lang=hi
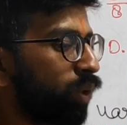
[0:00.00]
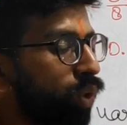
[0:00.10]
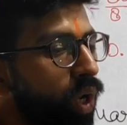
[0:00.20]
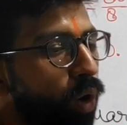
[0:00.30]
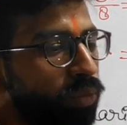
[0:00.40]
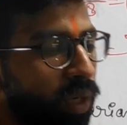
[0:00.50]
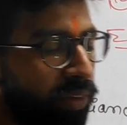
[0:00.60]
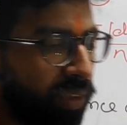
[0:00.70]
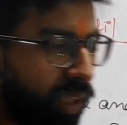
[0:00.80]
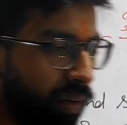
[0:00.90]
देखोगे
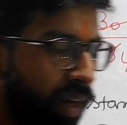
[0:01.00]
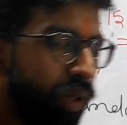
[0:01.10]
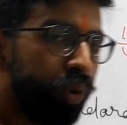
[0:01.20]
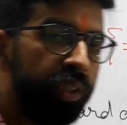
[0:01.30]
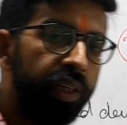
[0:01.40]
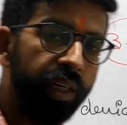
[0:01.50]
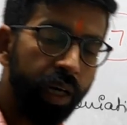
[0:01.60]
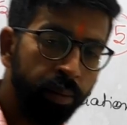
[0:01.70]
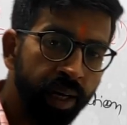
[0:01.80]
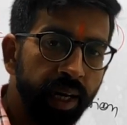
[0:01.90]
ऑब्जर्वेशन की वैल्यू कितनी
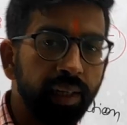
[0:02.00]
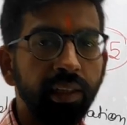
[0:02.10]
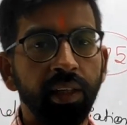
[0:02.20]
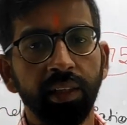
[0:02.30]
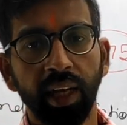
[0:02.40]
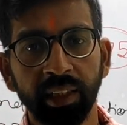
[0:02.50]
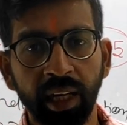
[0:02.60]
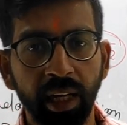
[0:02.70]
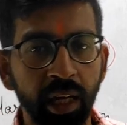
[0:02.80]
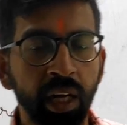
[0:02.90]
कम है या कितनी
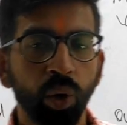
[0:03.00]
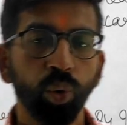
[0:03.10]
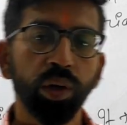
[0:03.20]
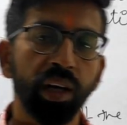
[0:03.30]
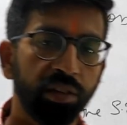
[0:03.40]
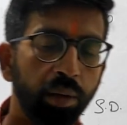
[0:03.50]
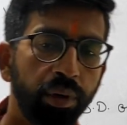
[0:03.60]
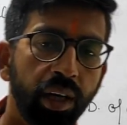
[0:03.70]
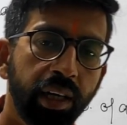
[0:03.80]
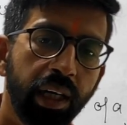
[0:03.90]
ज़्यादा है उनका
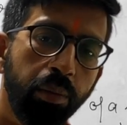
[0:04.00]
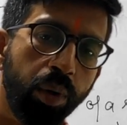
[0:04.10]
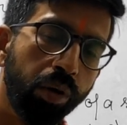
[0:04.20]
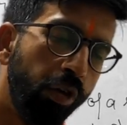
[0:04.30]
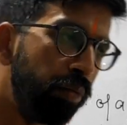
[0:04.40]
सम करके नंबर ऑफ